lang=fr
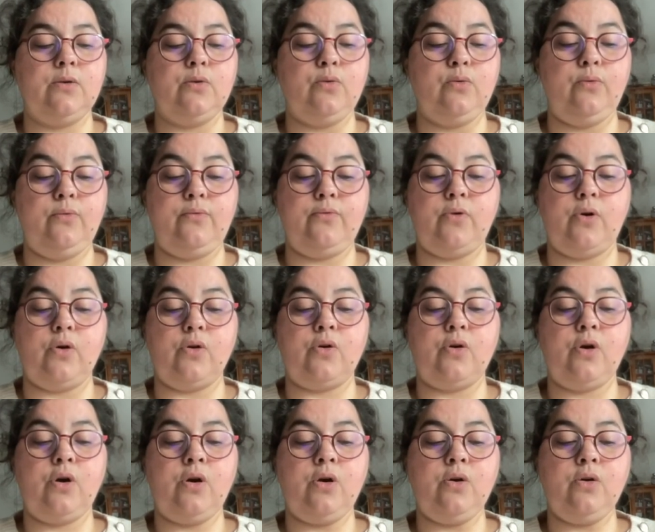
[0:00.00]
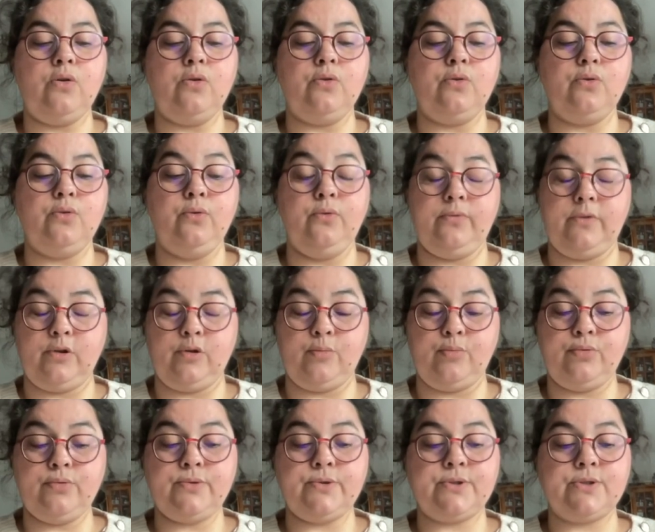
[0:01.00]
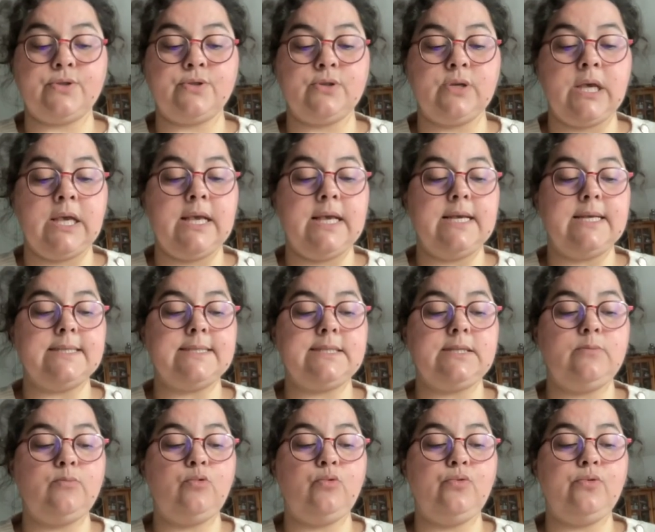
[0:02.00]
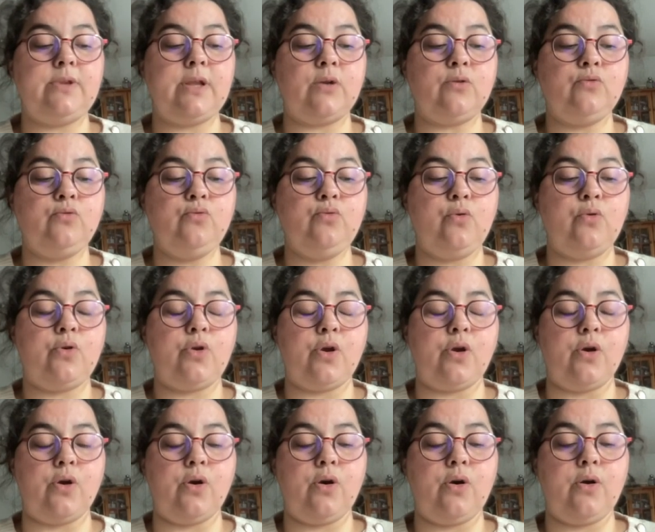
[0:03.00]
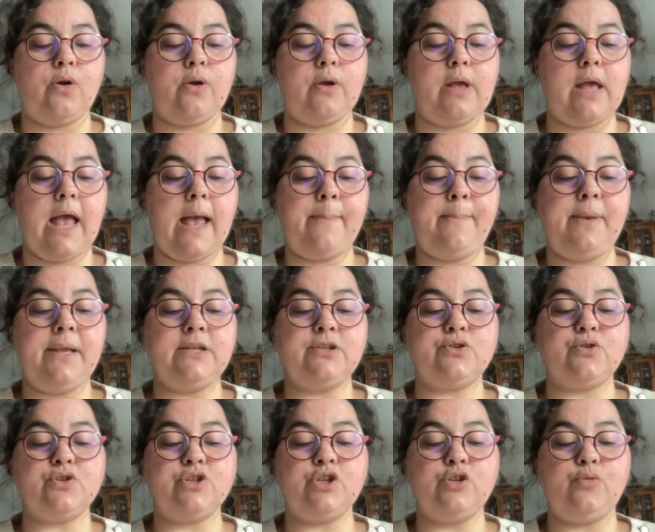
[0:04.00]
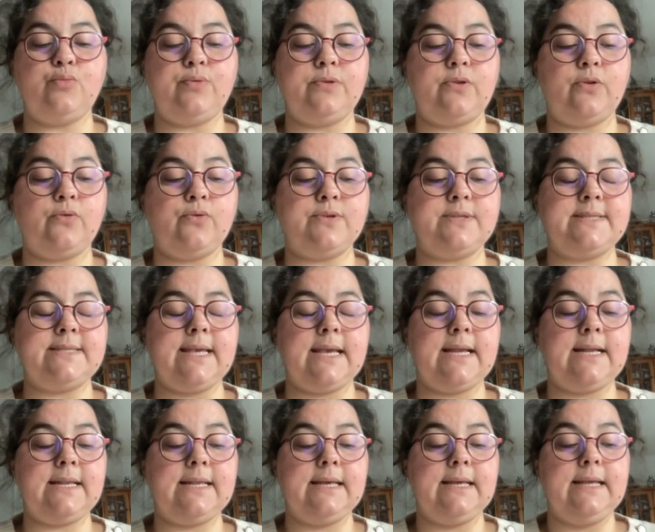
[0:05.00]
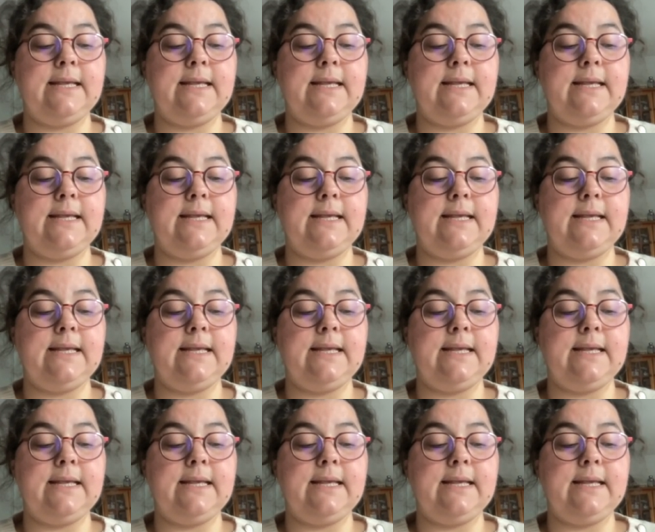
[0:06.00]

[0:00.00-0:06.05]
Une fois encore, une fois de plus, Simon eut un coup au cœur à peine changé depuis tant de siècles,